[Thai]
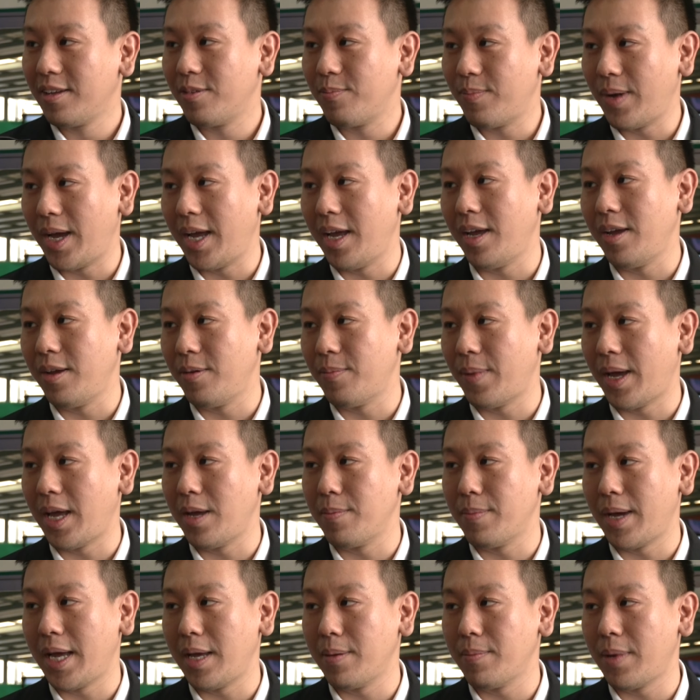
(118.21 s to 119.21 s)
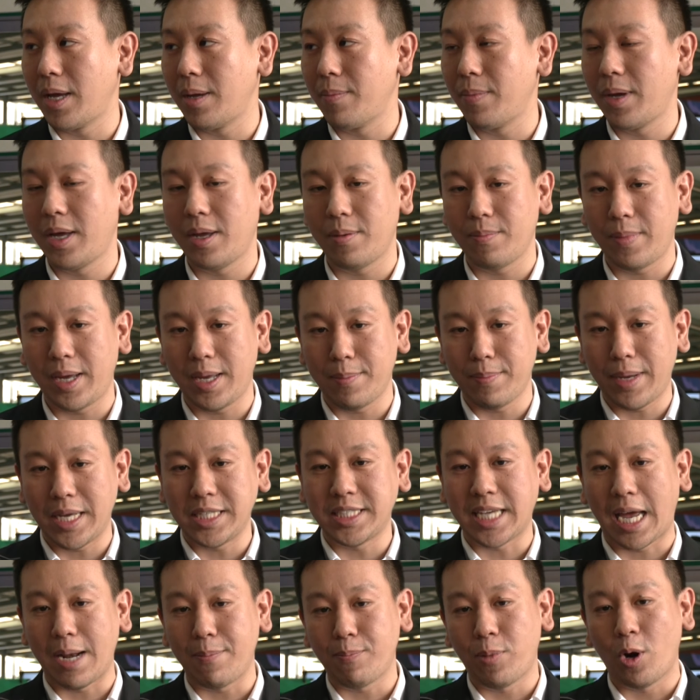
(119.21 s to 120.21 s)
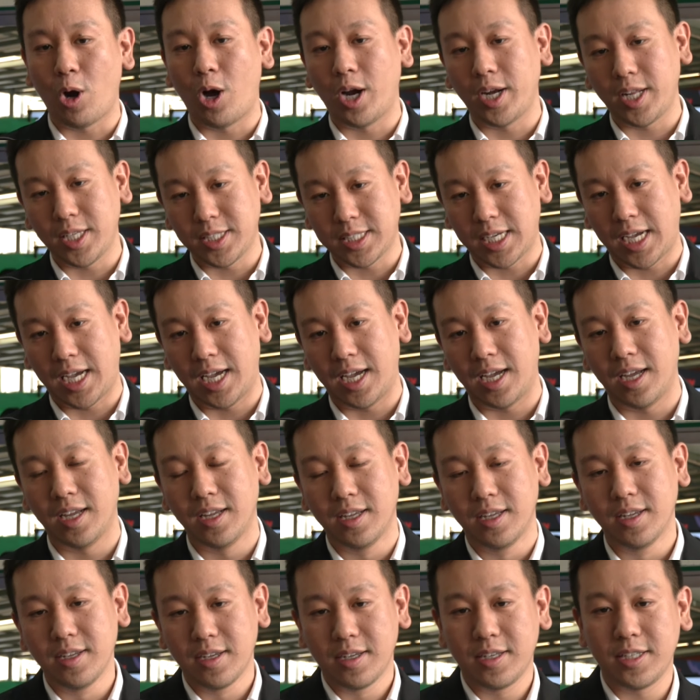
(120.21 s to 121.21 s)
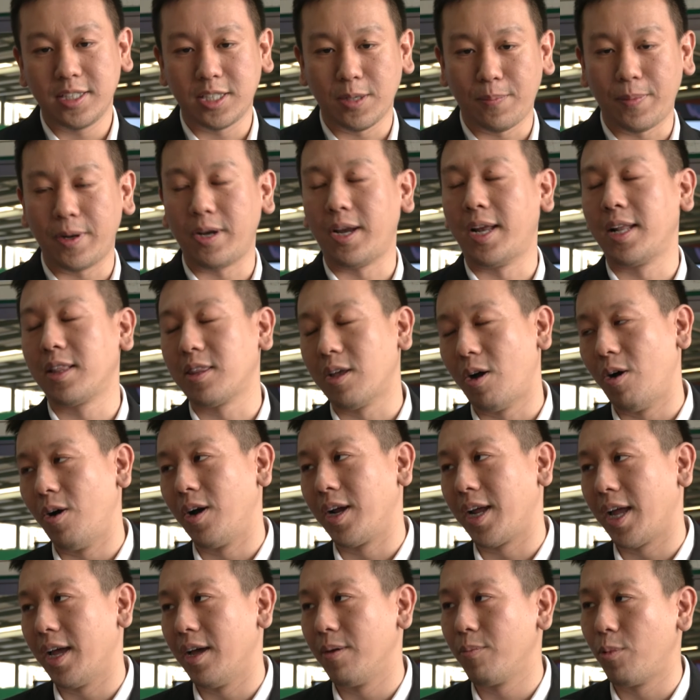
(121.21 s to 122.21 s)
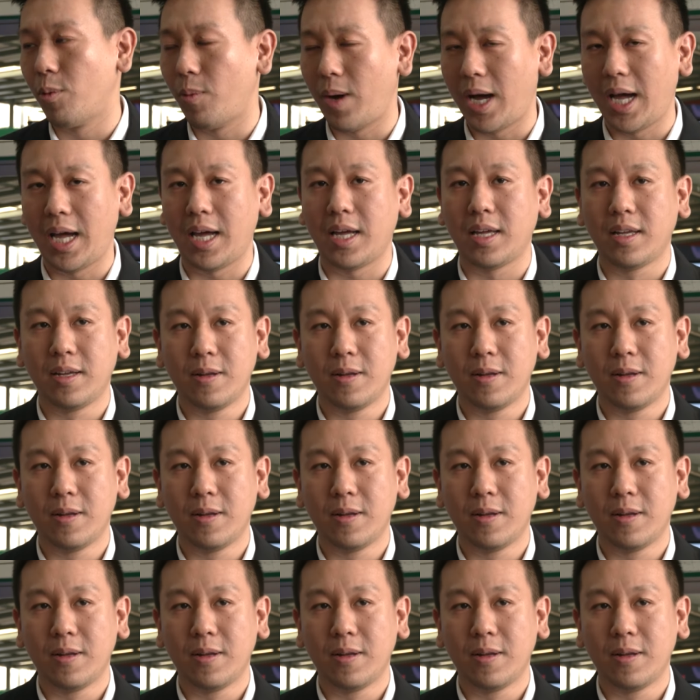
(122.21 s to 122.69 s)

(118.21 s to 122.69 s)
ไม่ไม่ไม่ไม่ไมไม่ไม่ชัดพอที่จะที่จะไปเรียนต่ออย่างเงี้ยหรือว่า